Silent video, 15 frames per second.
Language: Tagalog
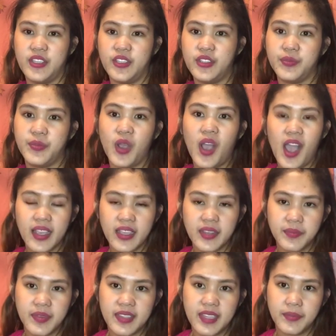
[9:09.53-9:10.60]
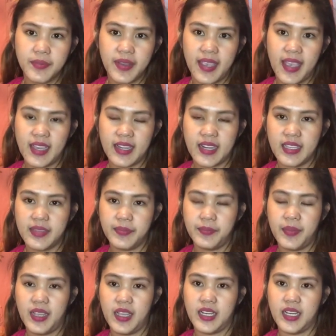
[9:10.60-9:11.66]
Yun po aking pinabayaran
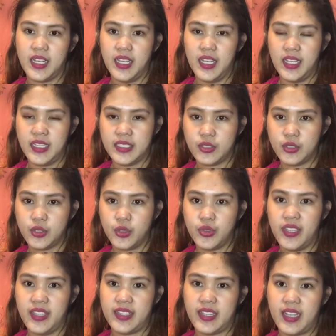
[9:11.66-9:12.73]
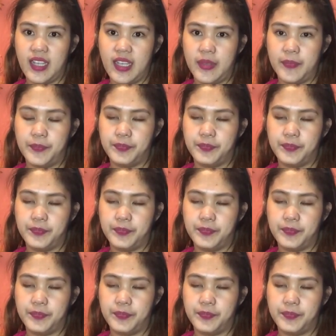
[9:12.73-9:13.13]
pag student ka.